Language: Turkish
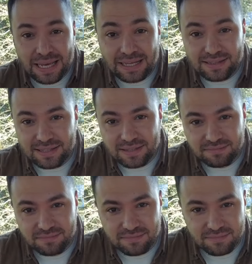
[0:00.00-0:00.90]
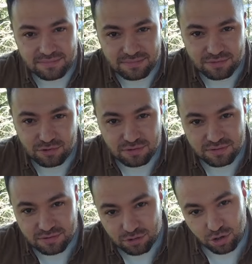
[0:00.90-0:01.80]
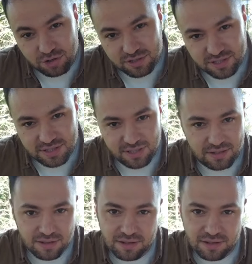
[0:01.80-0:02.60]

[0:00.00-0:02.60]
black tea. Turkish tea.